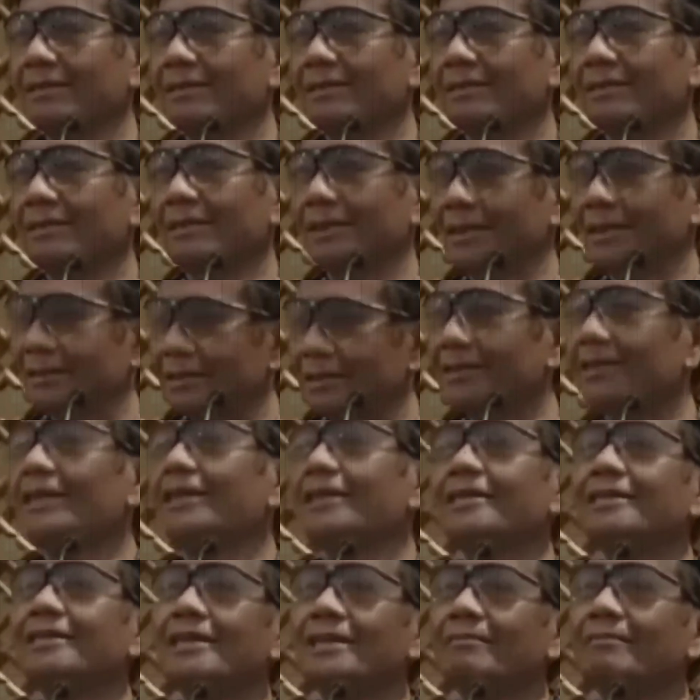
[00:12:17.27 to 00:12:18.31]
ya secara
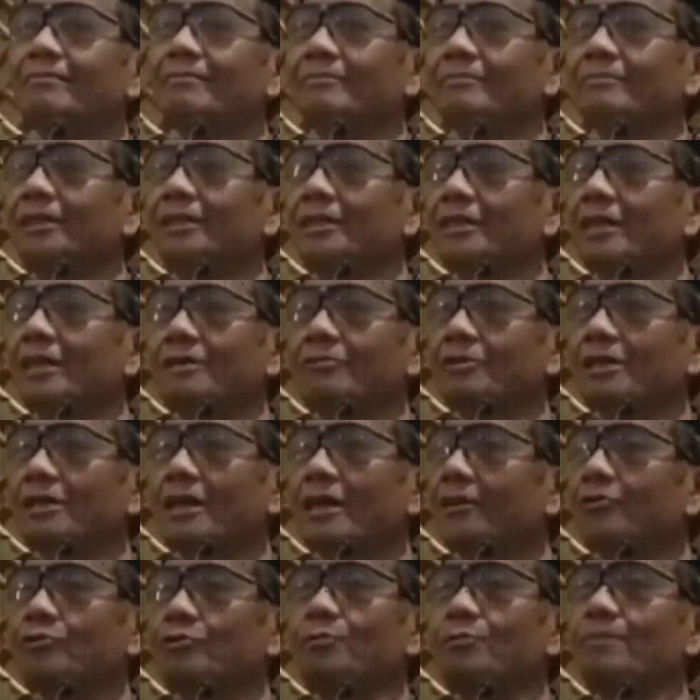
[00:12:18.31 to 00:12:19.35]
diam, tidak usah
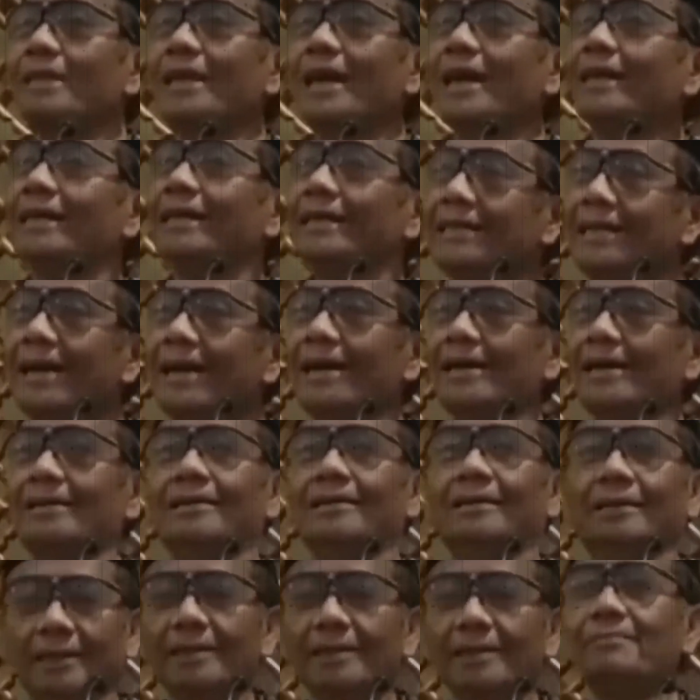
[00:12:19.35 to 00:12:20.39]
harus bilang iya,
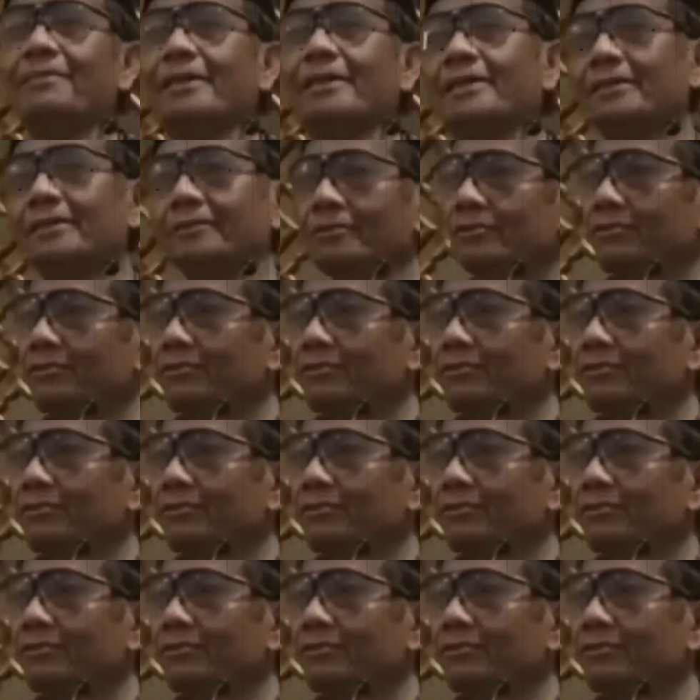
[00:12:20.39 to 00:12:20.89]
diam aja itu sudah